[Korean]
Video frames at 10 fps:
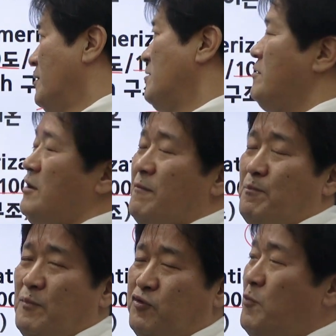그래서 이제
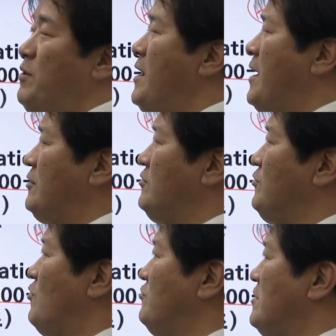프로필렌
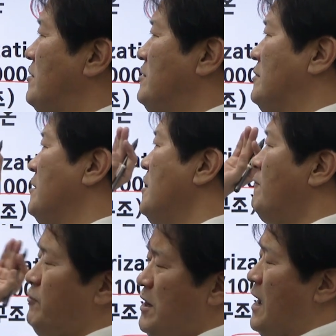같은 경우에서는
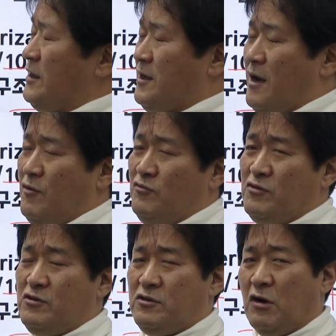프리
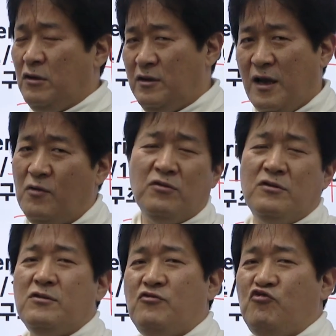라디칼로도 절대로
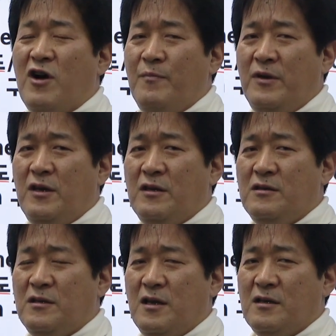
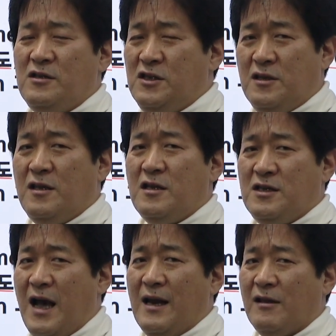그중압이 이제 쉽게
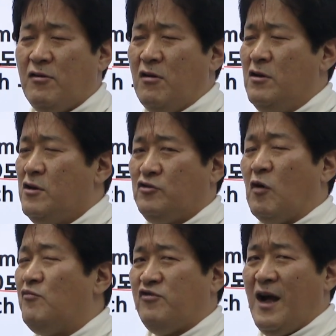되지가 않아서
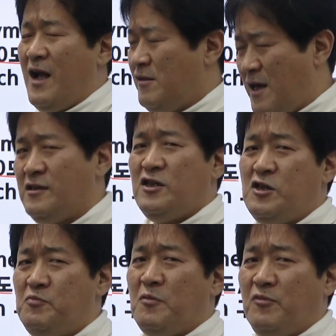점수가 항상
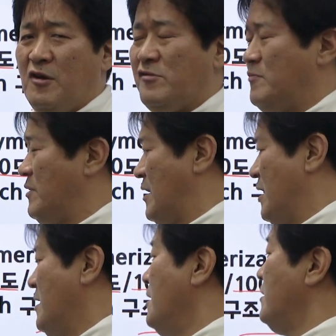70점대였습니다.
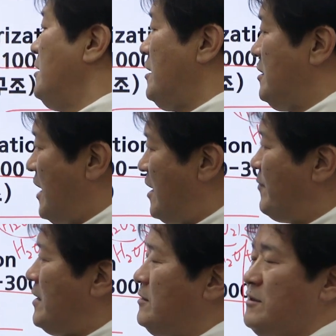근데 이
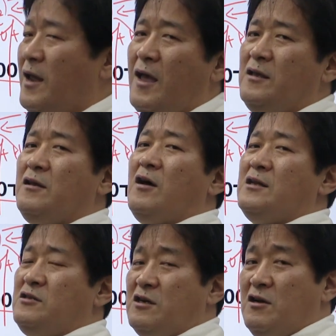양반들의
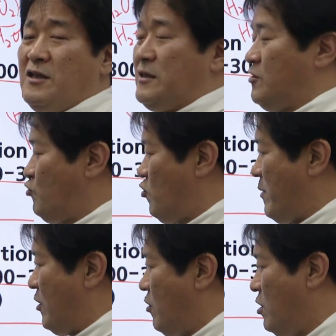이러한 지글러 나타
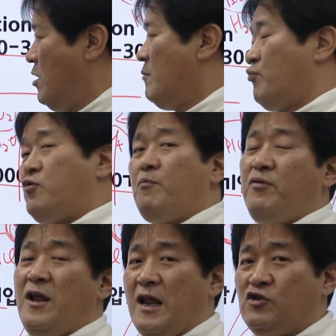촉매로
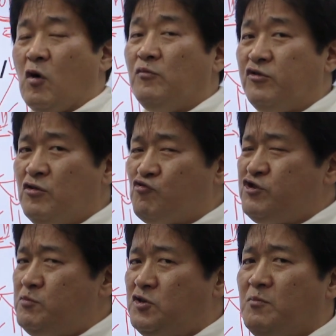프로플랜의 점수를
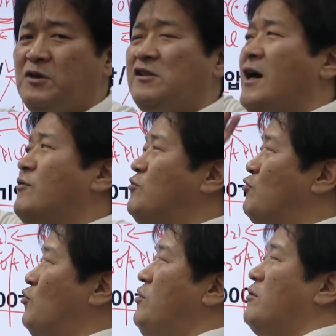90점
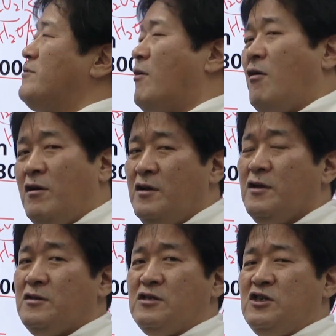이상으로 올려서
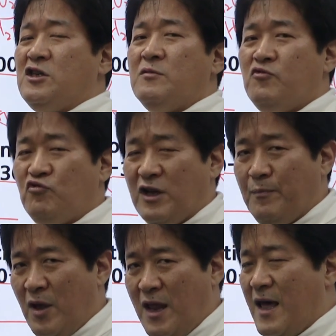이제 지금은
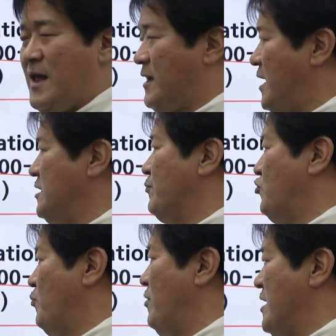우리가 편안하게 이제
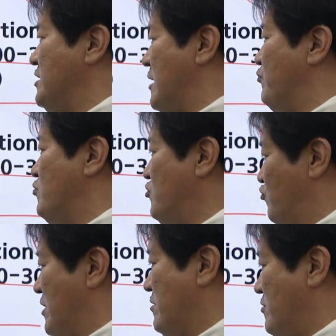프로플랜
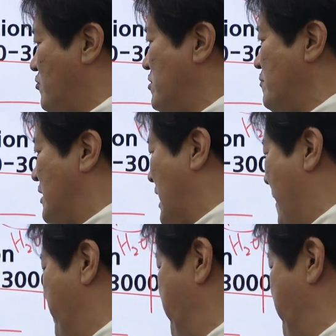제품을 우리가 쓰고 있습니다.